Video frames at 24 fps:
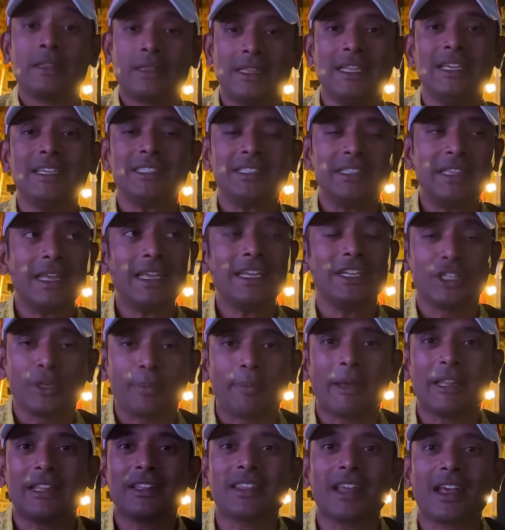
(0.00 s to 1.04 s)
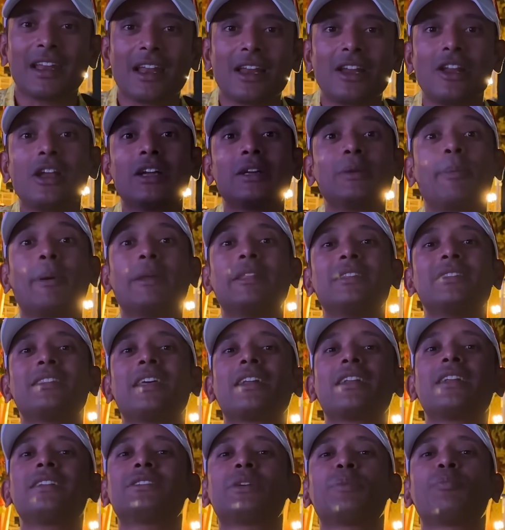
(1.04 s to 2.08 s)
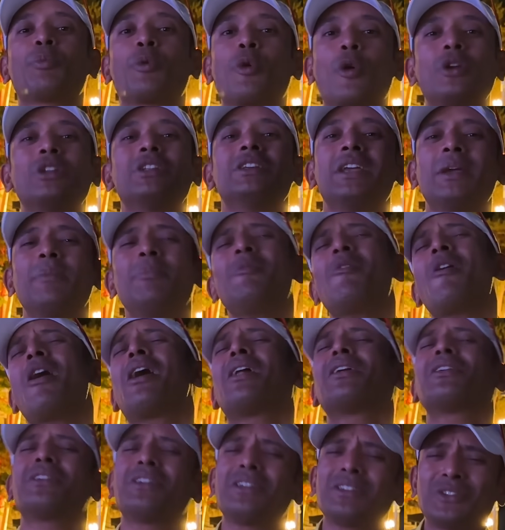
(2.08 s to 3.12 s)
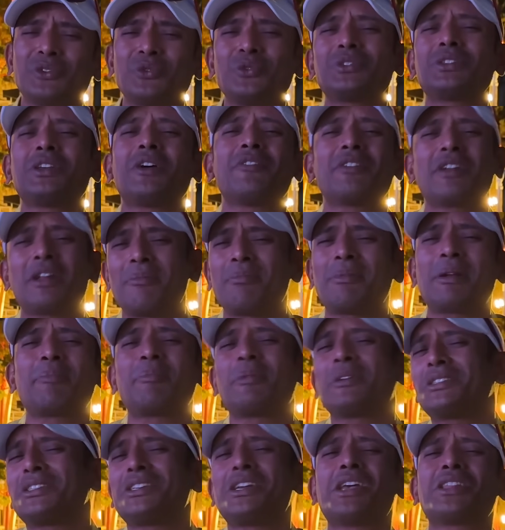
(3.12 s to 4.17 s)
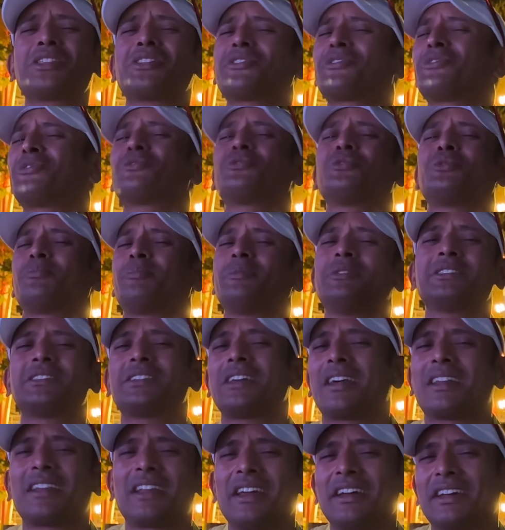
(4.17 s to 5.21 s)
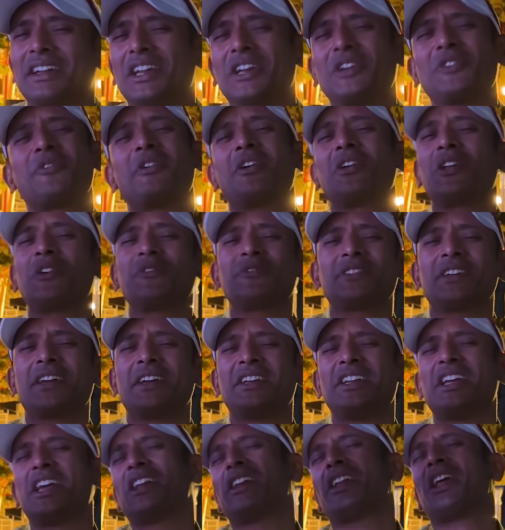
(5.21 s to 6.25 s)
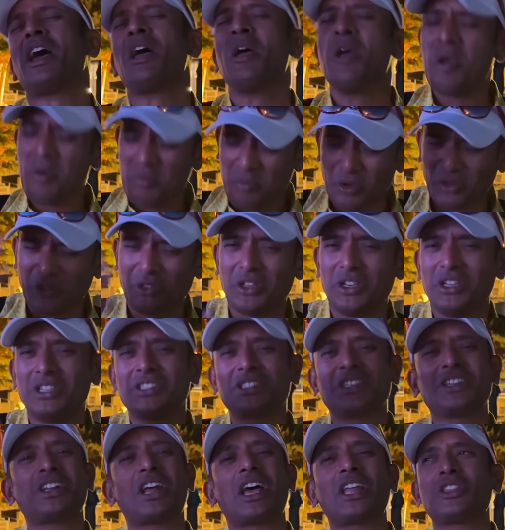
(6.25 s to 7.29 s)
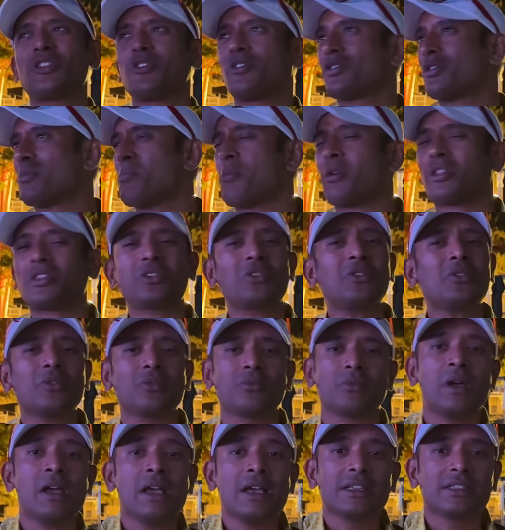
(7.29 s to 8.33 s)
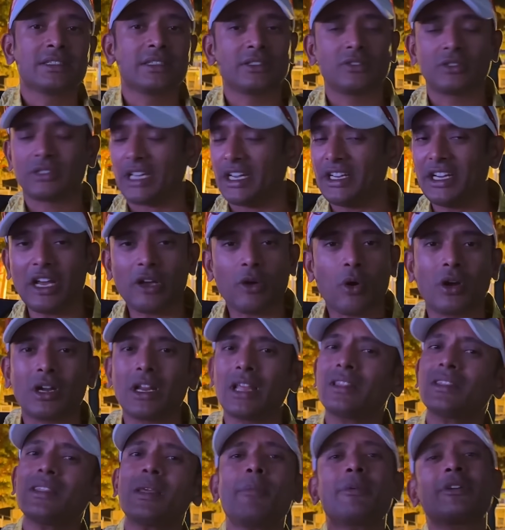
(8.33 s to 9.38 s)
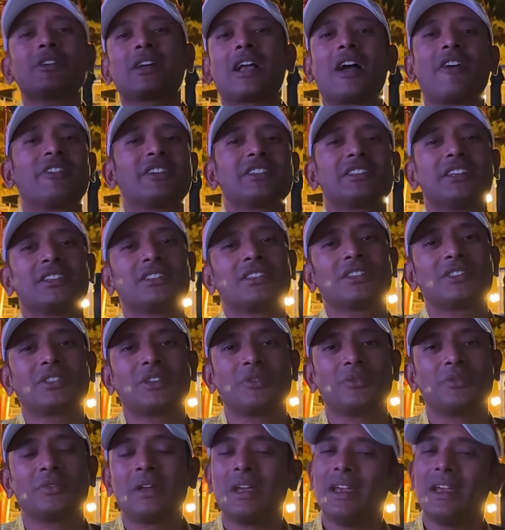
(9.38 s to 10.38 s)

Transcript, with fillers: తీస్తే ఇటు పది తరాలు అటు పది తరాలు చెప్పుకోవాలి ఏమేమో ఆల్రెడీ చూసామరా ప్రపంచ యాత్ర కూడా చూపించారా గ్రేట్ వాల్ ఆఫ్ చైనా అన్న పొద్దు నుంచి రాత్రి వరకు మొత్తం చైనా గోడ అంతా మనం కవర్ చేసేసాం